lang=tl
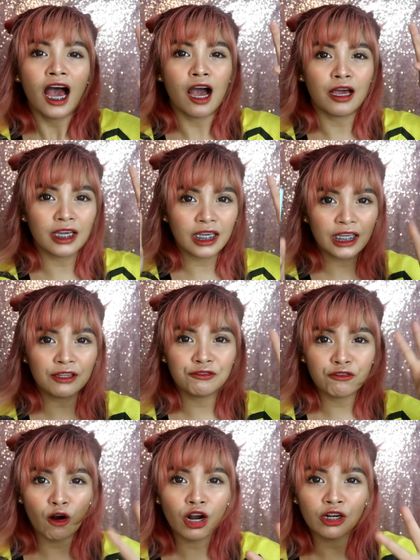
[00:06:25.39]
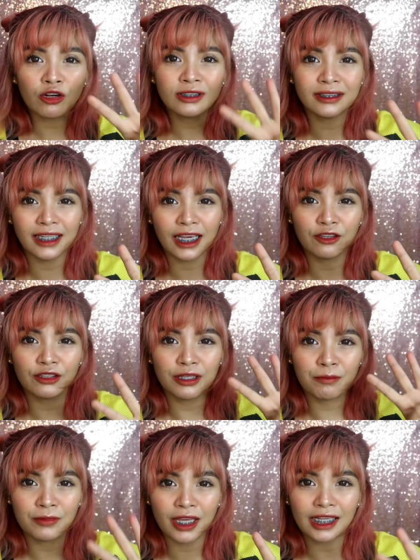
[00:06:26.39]
Uh, in 4
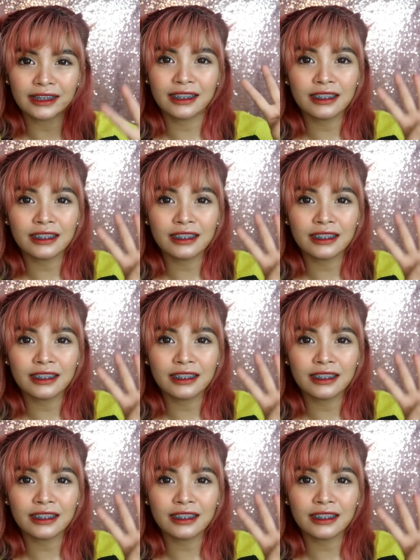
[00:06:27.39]
consecutive days,